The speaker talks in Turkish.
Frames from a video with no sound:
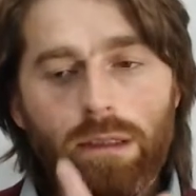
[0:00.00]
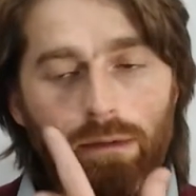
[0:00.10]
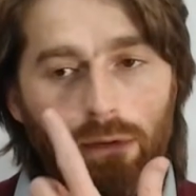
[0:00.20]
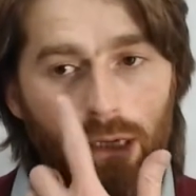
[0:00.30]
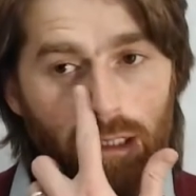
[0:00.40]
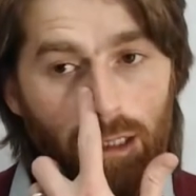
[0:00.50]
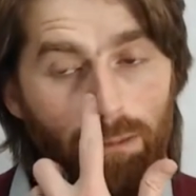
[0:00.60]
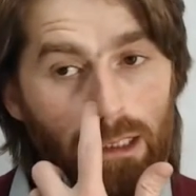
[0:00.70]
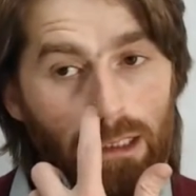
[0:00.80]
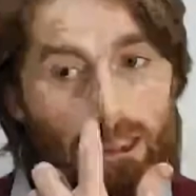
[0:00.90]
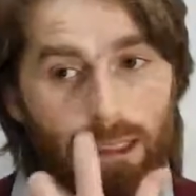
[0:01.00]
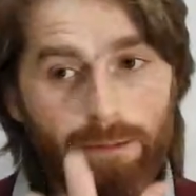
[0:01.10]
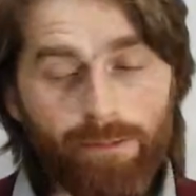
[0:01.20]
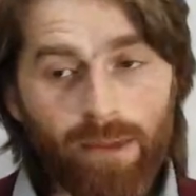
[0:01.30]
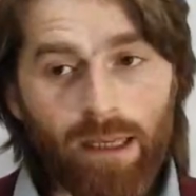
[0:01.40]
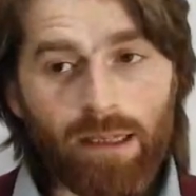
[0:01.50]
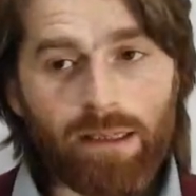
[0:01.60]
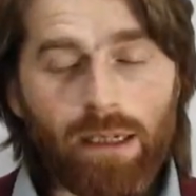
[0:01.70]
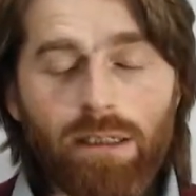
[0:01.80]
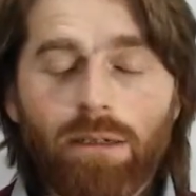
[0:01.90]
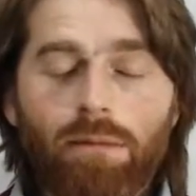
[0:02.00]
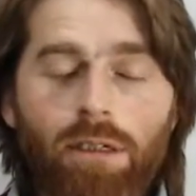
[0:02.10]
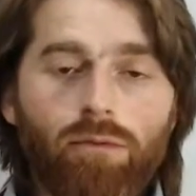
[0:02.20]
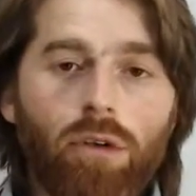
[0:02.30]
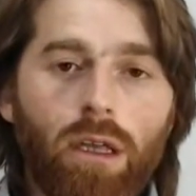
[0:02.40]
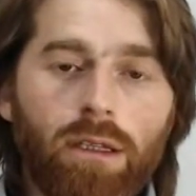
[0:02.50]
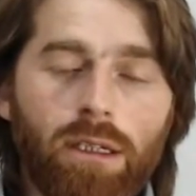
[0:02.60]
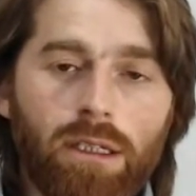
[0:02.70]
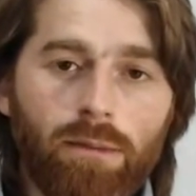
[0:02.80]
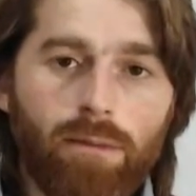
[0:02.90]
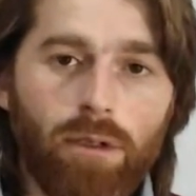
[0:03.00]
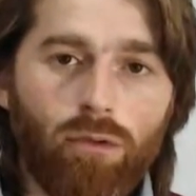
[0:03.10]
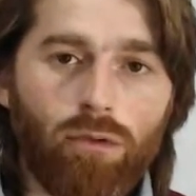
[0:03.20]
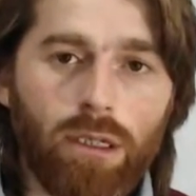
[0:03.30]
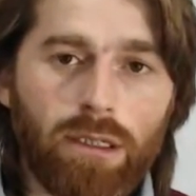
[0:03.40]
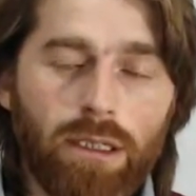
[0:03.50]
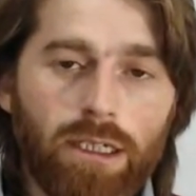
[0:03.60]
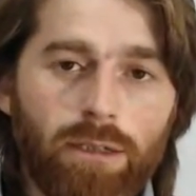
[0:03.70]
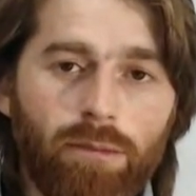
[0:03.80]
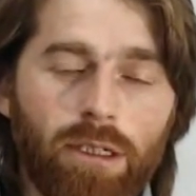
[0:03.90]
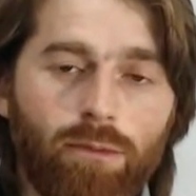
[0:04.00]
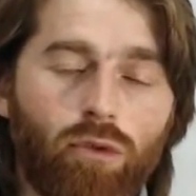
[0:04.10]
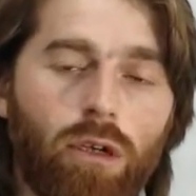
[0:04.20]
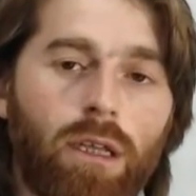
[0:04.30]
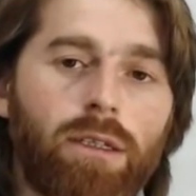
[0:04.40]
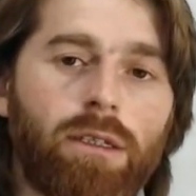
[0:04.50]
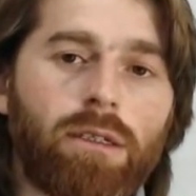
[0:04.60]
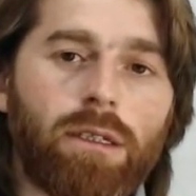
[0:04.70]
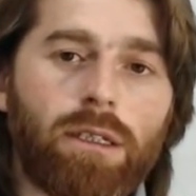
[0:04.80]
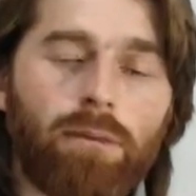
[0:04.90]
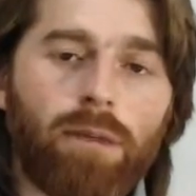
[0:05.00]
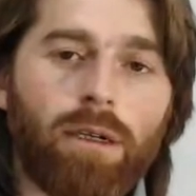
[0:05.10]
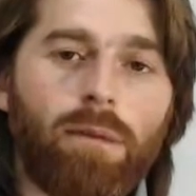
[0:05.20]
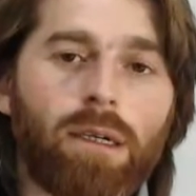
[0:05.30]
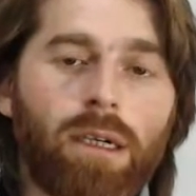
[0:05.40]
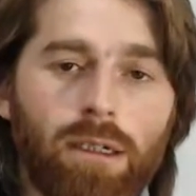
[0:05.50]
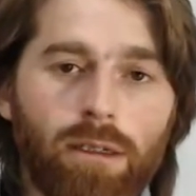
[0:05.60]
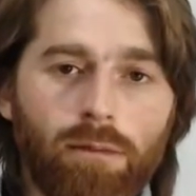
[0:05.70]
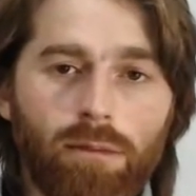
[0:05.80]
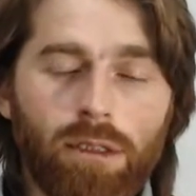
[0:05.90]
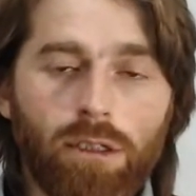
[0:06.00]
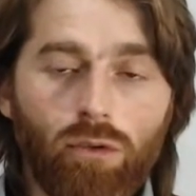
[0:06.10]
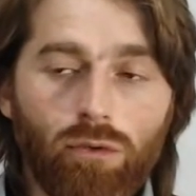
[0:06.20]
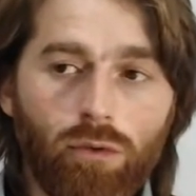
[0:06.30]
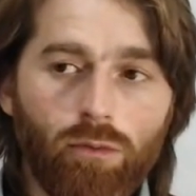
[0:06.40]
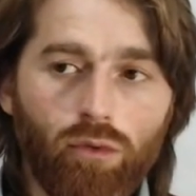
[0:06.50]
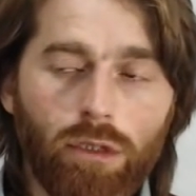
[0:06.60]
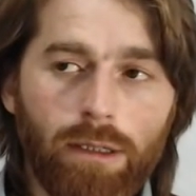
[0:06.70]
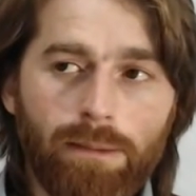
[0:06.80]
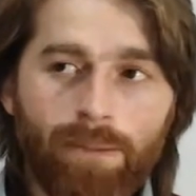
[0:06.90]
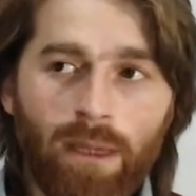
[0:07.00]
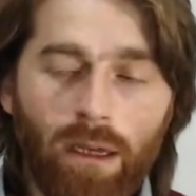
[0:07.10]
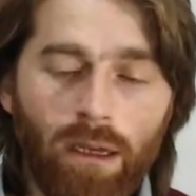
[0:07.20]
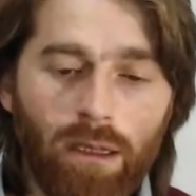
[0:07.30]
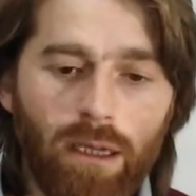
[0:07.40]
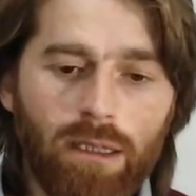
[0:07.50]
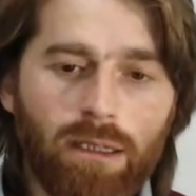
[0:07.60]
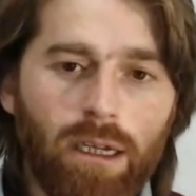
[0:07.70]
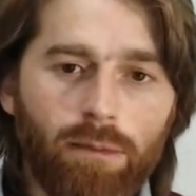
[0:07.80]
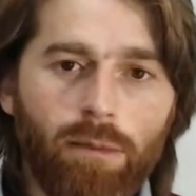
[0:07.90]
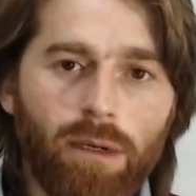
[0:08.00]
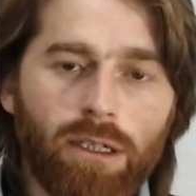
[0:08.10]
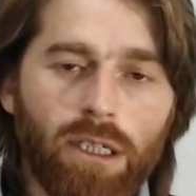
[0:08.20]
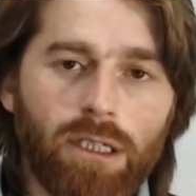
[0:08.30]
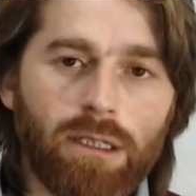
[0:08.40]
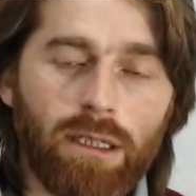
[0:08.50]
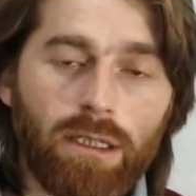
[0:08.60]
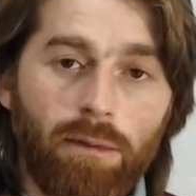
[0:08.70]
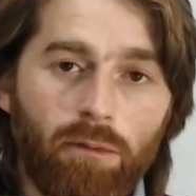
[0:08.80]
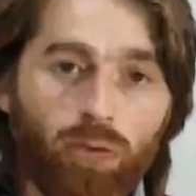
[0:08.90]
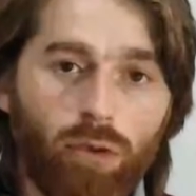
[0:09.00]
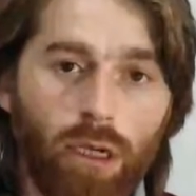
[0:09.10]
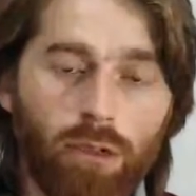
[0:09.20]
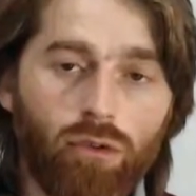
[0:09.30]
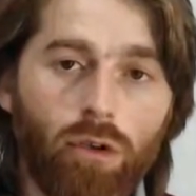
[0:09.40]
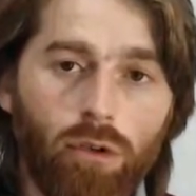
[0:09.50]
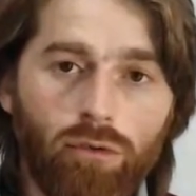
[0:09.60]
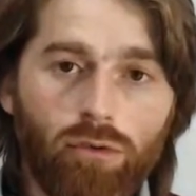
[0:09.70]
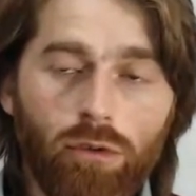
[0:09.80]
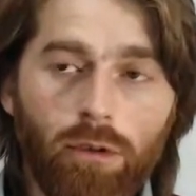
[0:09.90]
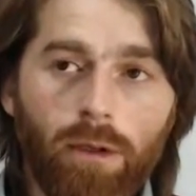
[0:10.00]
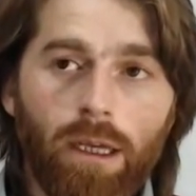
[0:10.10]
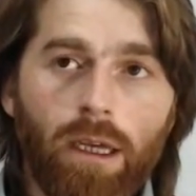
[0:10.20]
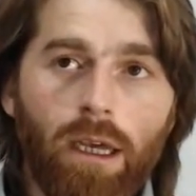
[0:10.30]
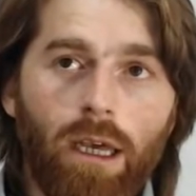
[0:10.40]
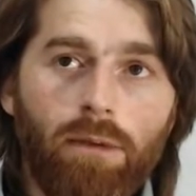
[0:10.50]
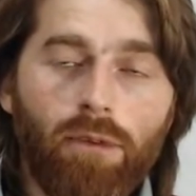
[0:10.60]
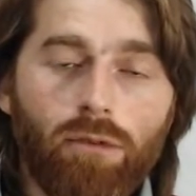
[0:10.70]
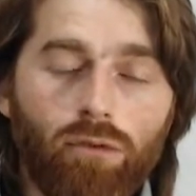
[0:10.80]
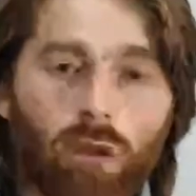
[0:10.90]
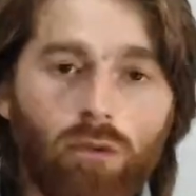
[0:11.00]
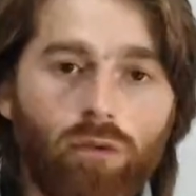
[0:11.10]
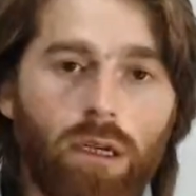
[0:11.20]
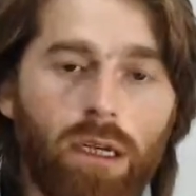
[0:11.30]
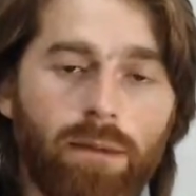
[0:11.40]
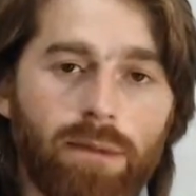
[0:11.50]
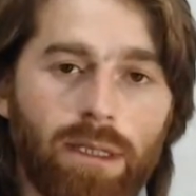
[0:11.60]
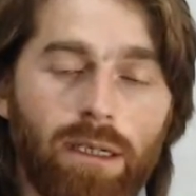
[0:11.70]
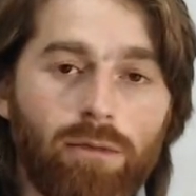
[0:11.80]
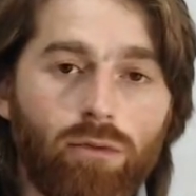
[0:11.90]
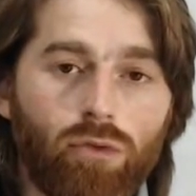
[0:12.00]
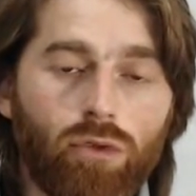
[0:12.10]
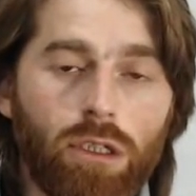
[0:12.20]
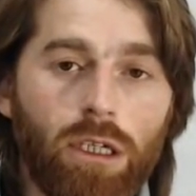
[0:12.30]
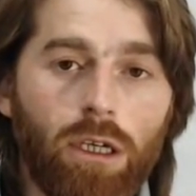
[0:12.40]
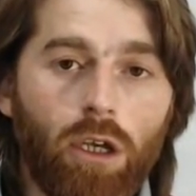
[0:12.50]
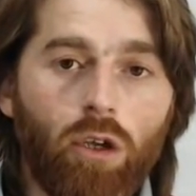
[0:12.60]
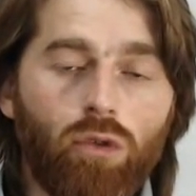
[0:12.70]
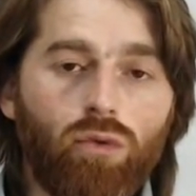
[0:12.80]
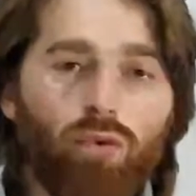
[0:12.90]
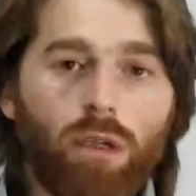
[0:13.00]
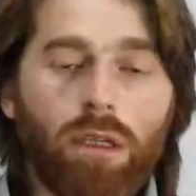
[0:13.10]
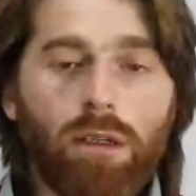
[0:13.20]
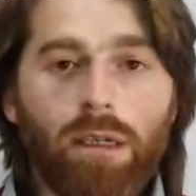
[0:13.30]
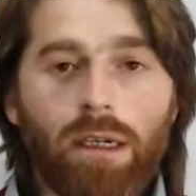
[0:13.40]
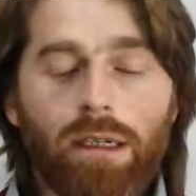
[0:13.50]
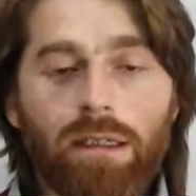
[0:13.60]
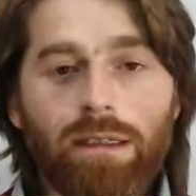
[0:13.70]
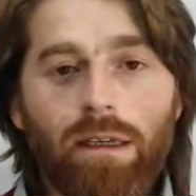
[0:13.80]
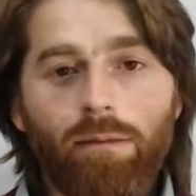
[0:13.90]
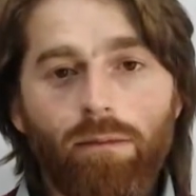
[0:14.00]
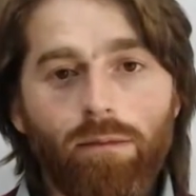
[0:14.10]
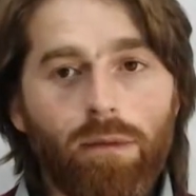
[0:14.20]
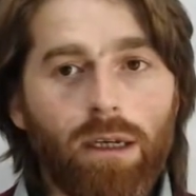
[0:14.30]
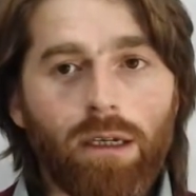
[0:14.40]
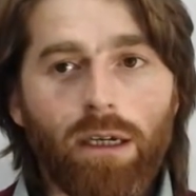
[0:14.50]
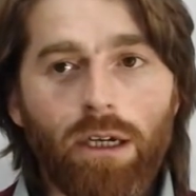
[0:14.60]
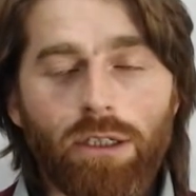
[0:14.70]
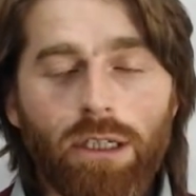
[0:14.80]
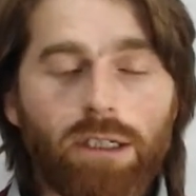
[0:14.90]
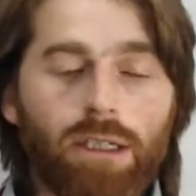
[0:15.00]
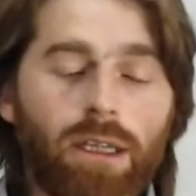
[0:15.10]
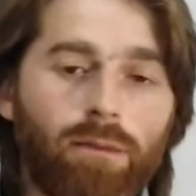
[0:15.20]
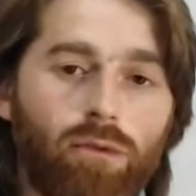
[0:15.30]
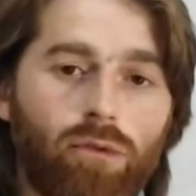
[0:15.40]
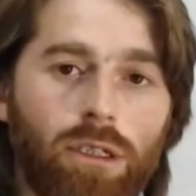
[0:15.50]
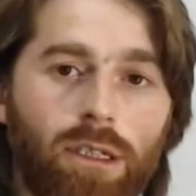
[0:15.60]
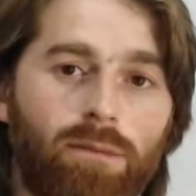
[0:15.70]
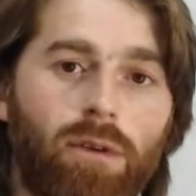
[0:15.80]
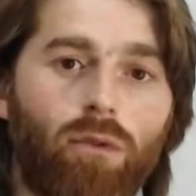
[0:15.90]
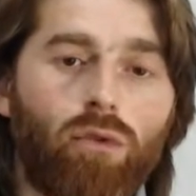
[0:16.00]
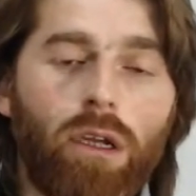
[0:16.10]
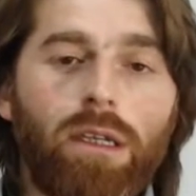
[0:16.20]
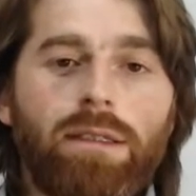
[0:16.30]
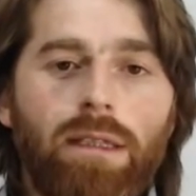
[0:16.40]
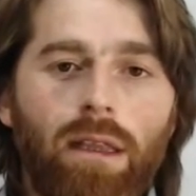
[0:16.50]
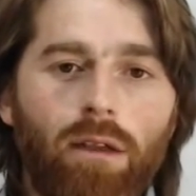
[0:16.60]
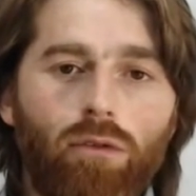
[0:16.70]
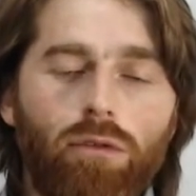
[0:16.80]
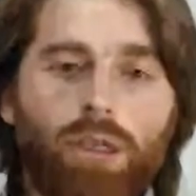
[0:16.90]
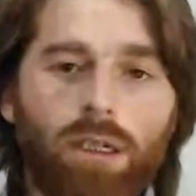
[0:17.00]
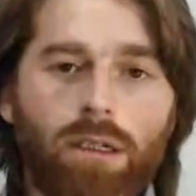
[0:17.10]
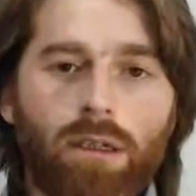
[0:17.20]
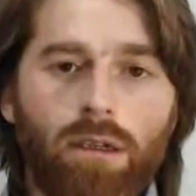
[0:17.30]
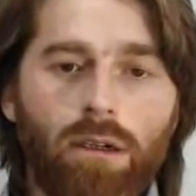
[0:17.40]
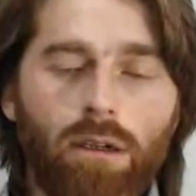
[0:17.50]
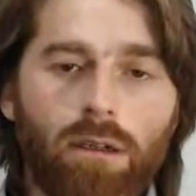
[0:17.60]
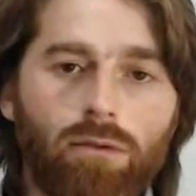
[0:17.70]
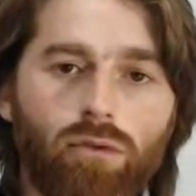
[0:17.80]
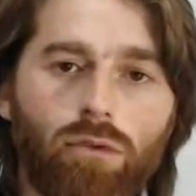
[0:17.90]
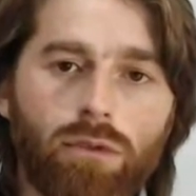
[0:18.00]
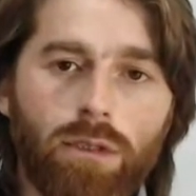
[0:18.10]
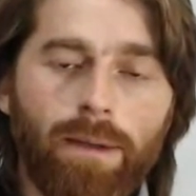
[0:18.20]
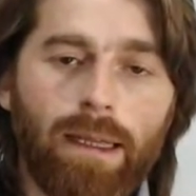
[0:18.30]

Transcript: zevki aşılanmayınca da sadece mecbur kaldığı kitapları okuyan, sadece mecbur kaldığı kitaplara bakan bir şey oluyor. Bu da daha dar bir bakış açısına sebep oluyor. Yani şöyle düşünün. Hem Fethullah Gülen'i hem Said Nursi'yi dünyada neredeyse yani karşılaştıkları bütün kitapları okuyan insanlar olarak anlatıyoruz.